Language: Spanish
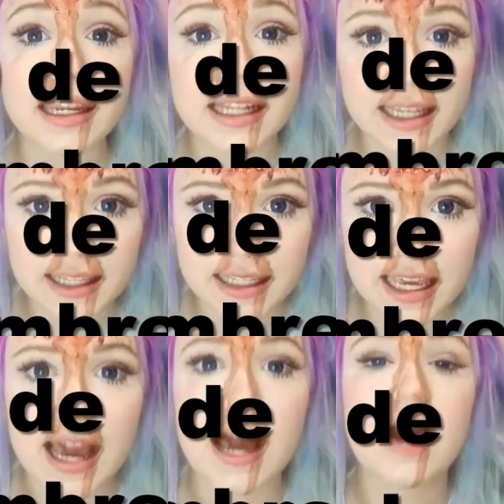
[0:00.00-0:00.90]

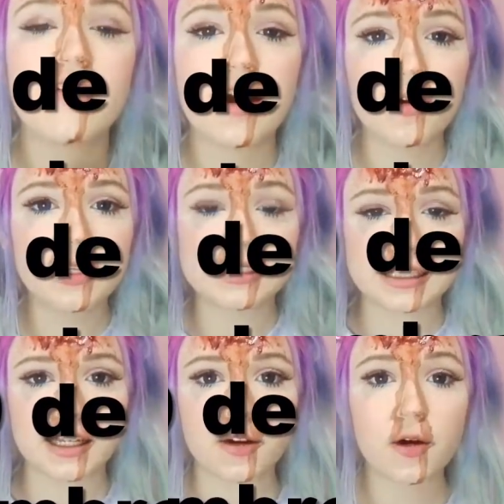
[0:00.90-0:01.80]
Heredia. Abajo les
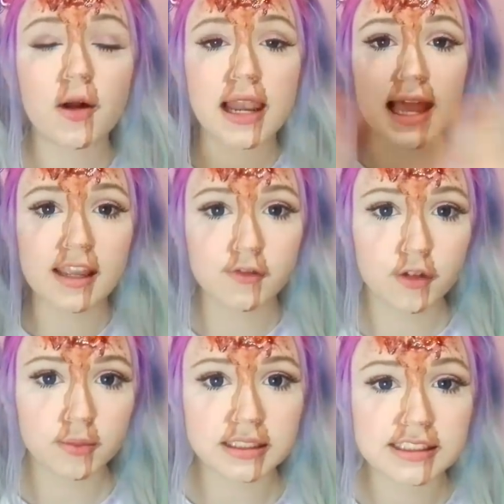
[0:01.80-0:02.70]
dejo la
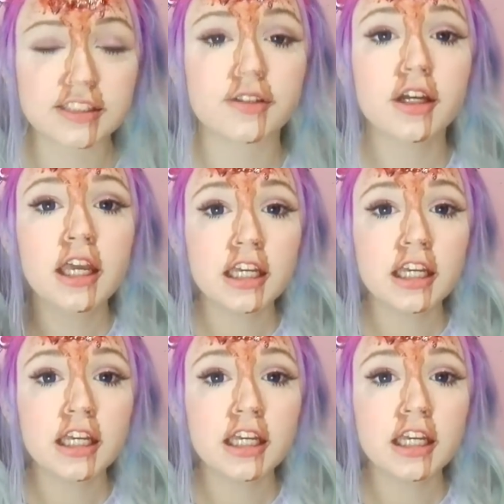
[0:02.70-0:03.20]
información.